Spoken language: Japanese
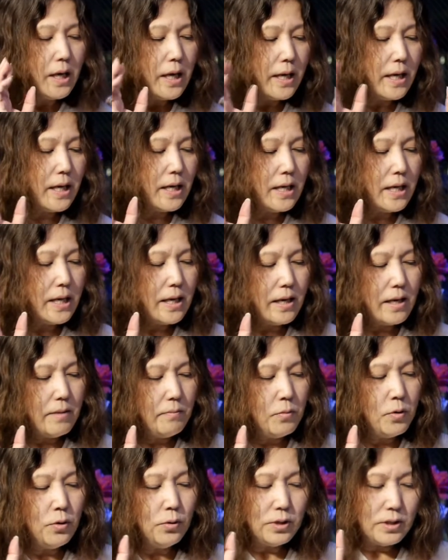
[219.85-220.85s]

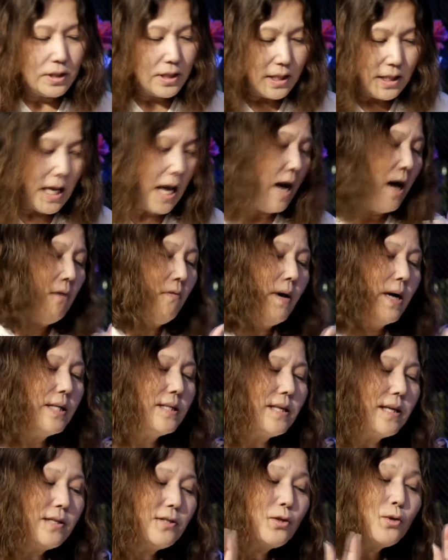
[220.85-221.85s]
えー、持ち合わ
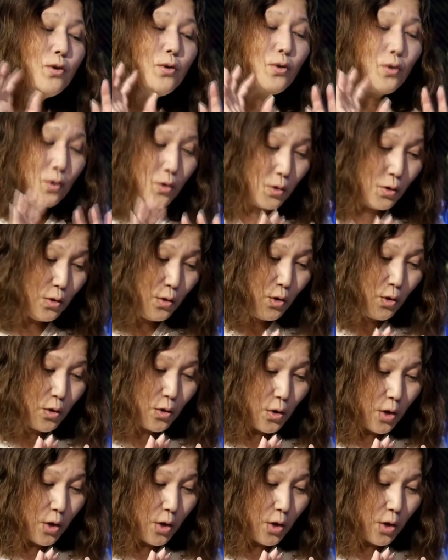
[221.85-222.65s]
せつつ